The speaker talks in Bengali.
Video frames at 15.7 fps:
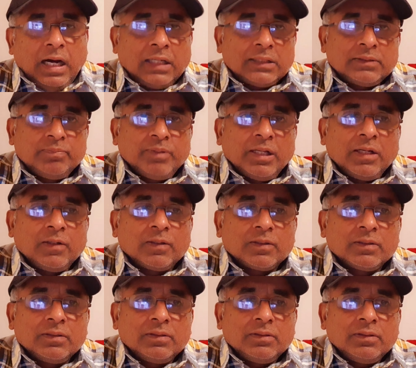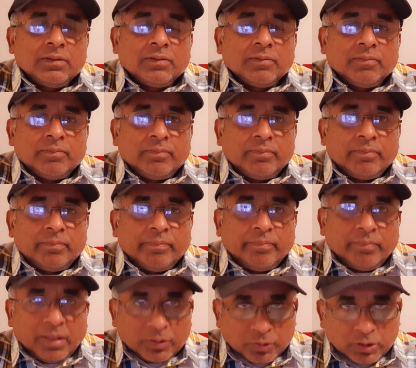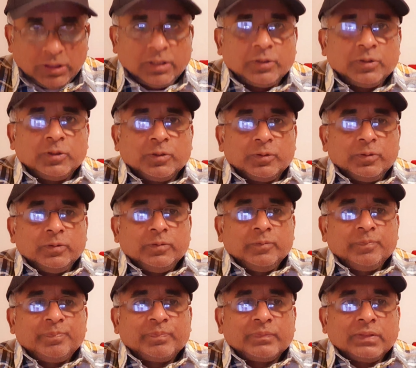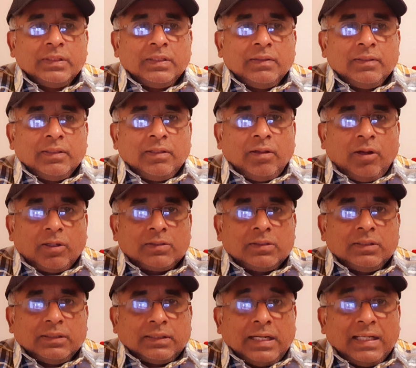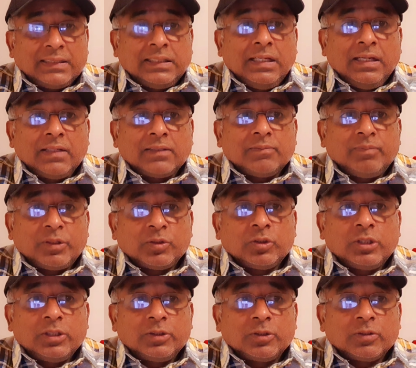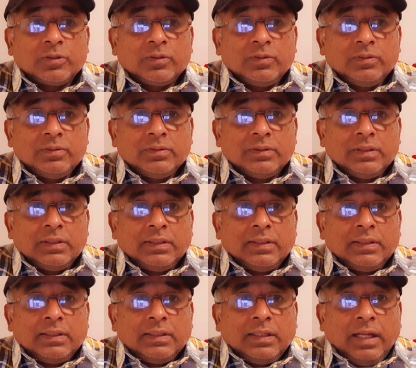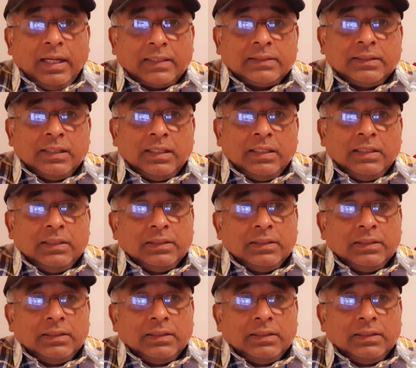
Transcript: আট মিলিয়ন মানুষের জন্য অর্থাৎ আশি লাখ মানুষের জন্য একটা